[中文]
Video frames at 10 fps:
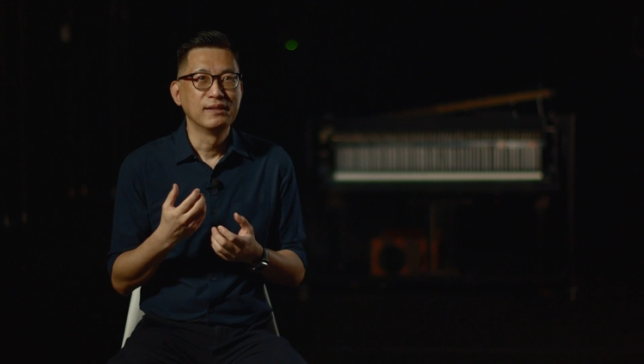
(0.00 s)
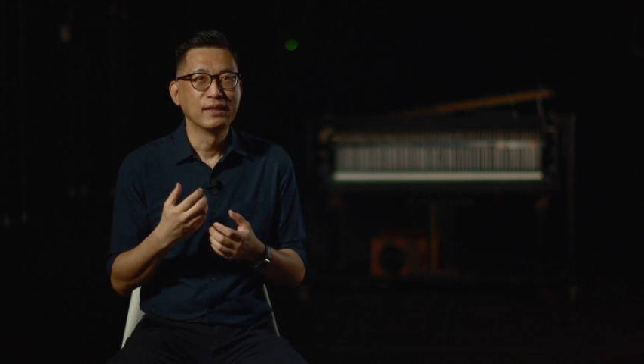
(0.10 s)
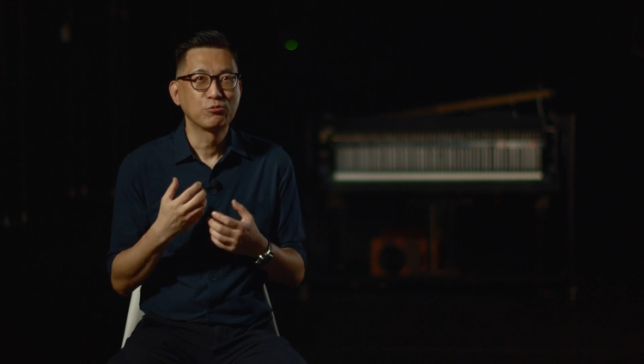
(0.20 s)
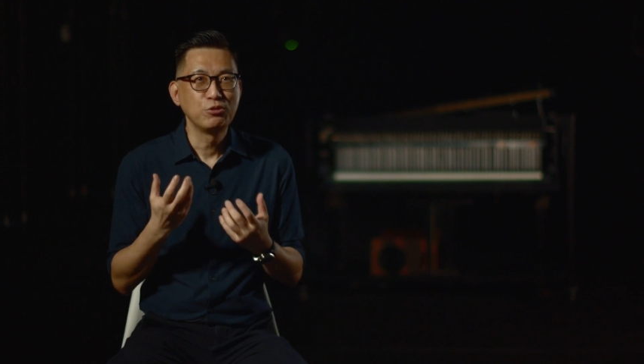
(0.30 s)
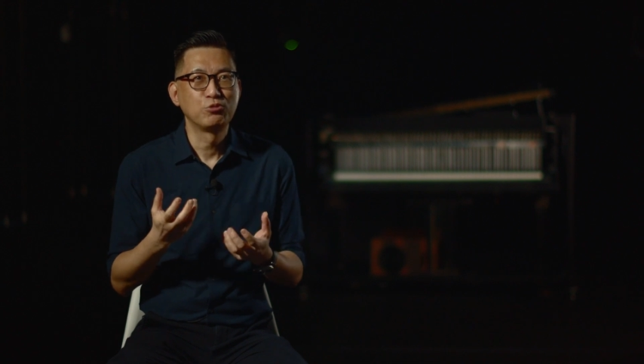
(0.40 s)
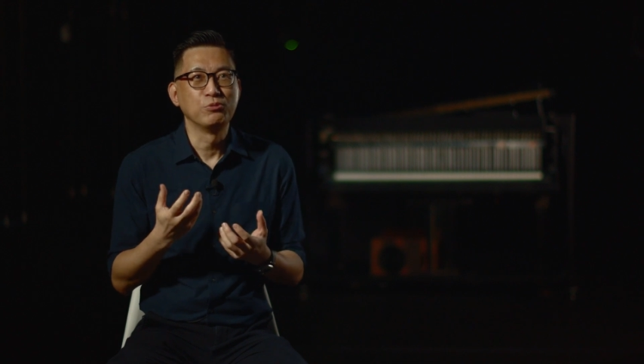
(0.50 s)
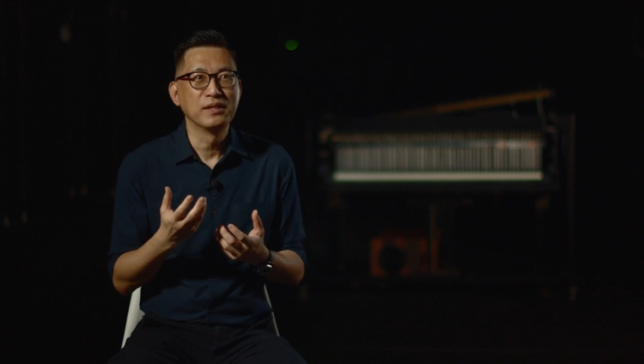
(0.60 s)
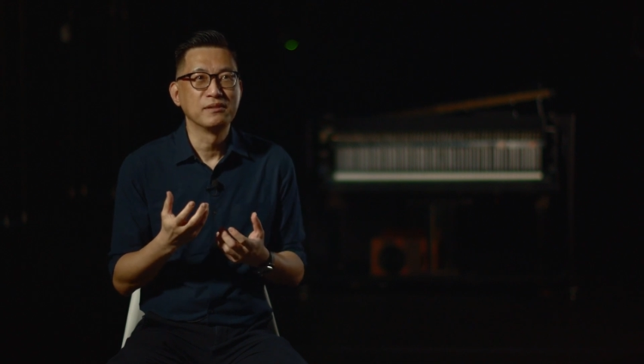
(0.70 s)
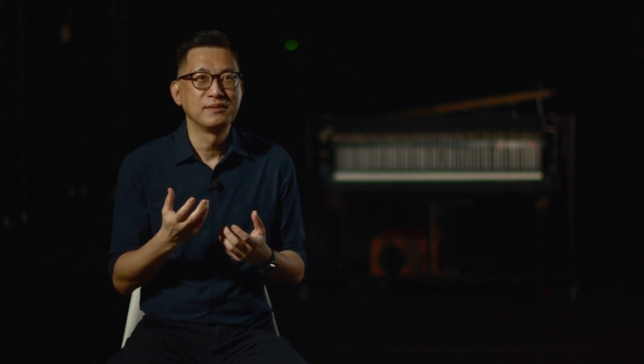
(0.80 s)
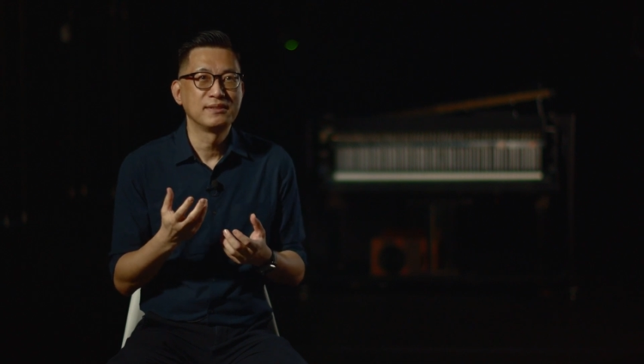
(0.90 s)
然后最主
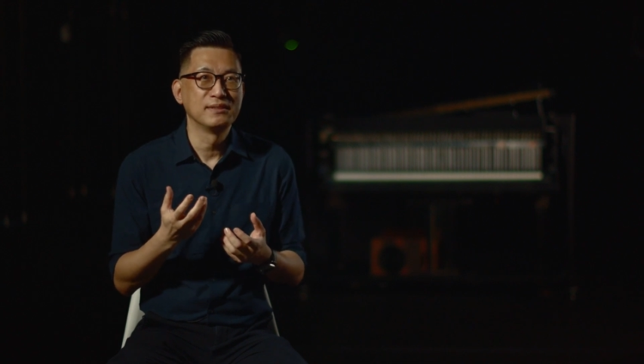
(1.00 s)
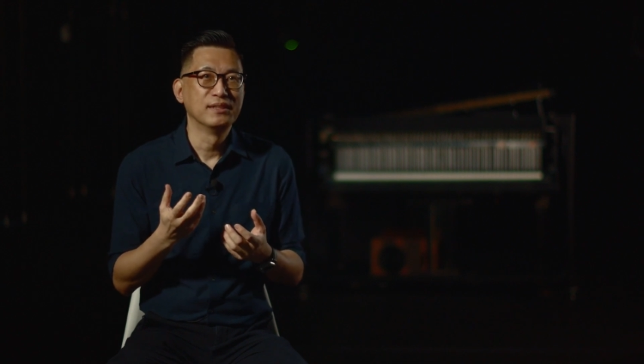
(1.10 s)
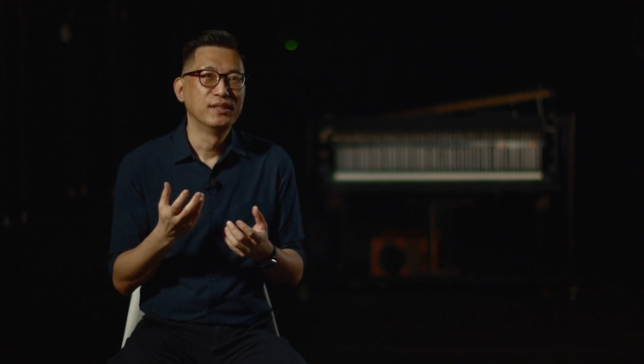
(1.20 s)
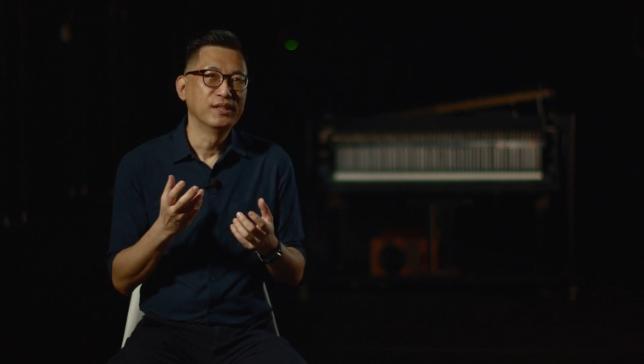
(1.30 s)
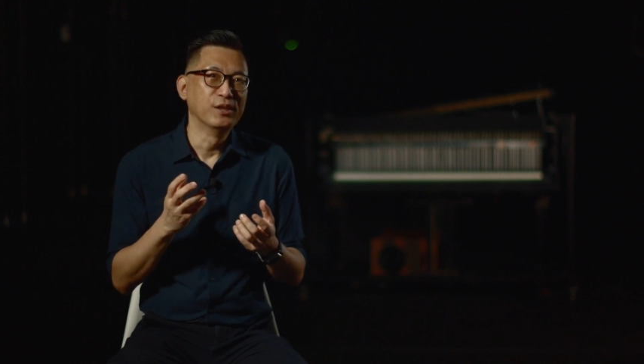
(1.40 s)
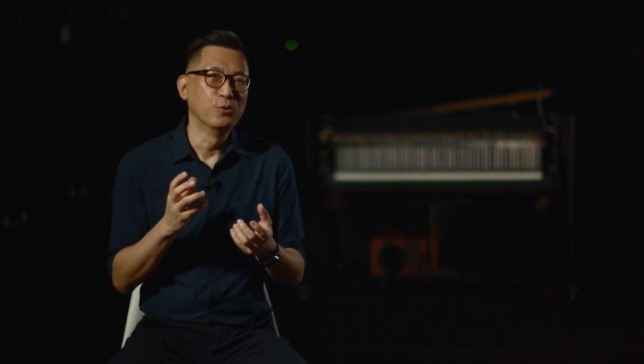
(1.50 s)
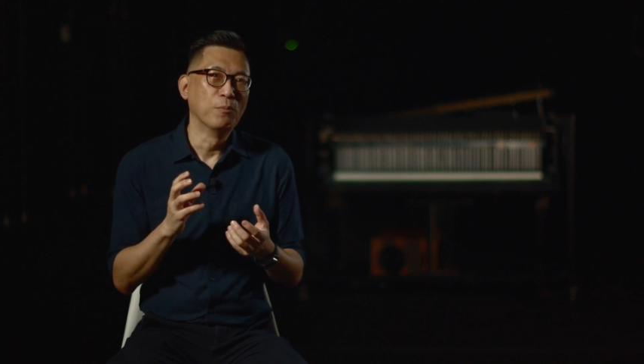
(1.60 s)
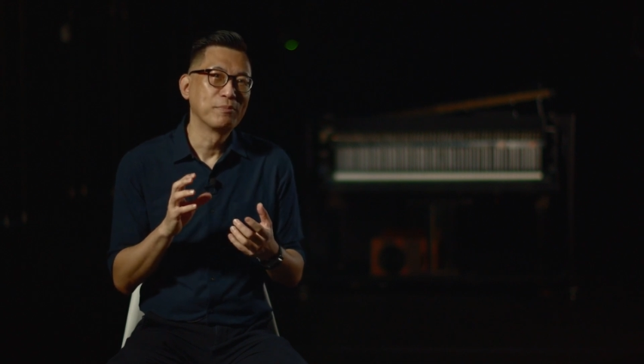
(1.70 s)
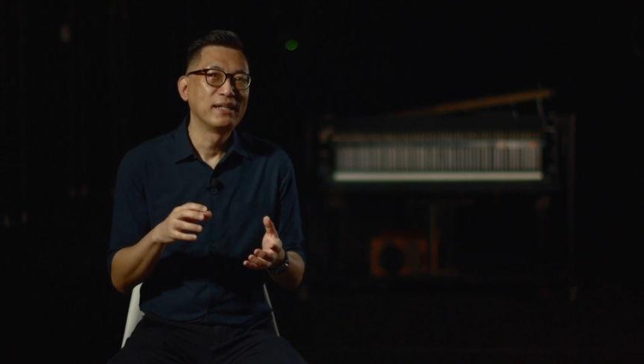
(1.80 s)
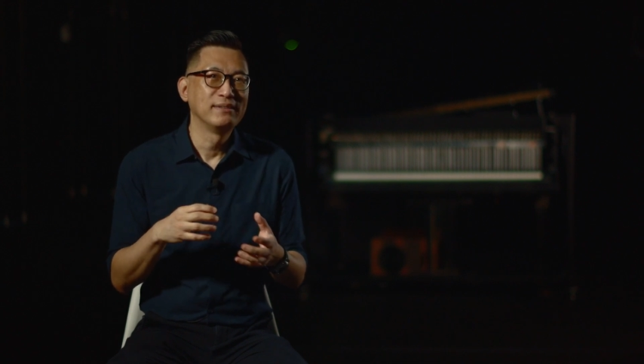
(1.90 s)
要的是，呃，我
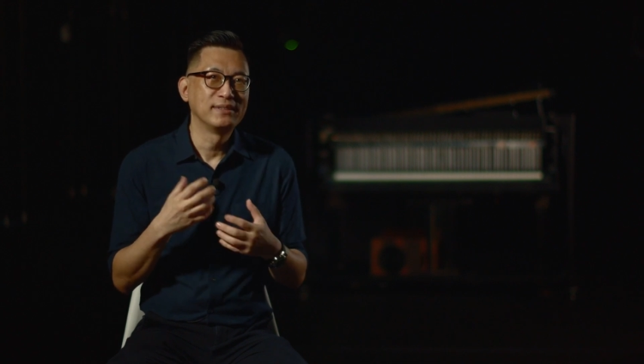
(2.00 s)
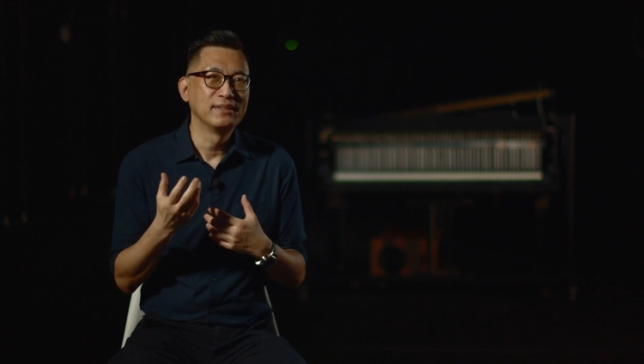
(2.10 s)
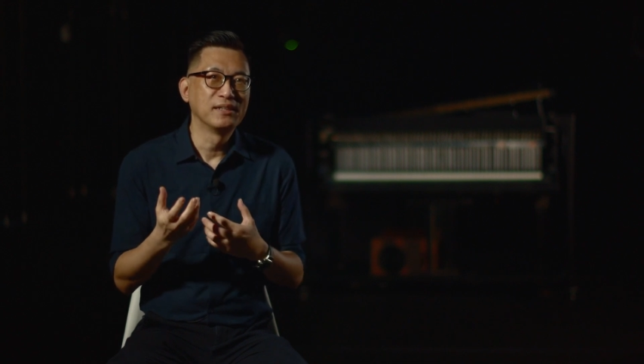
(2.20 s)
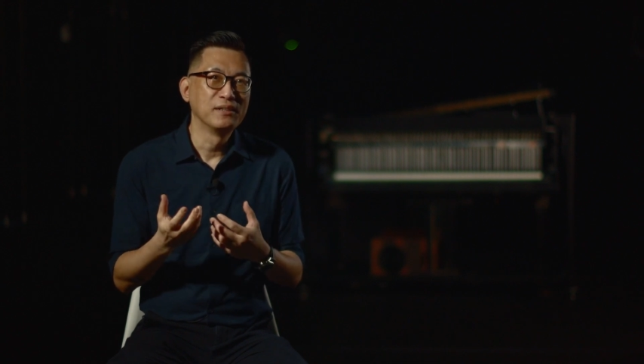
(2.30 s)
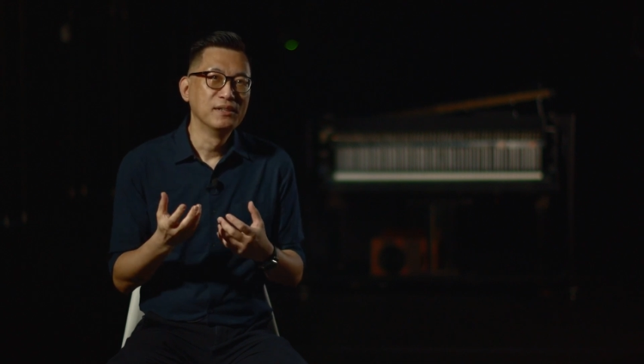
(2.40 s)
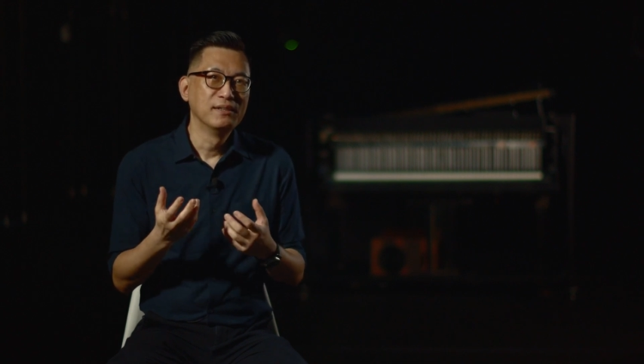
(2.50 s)
们当然知道。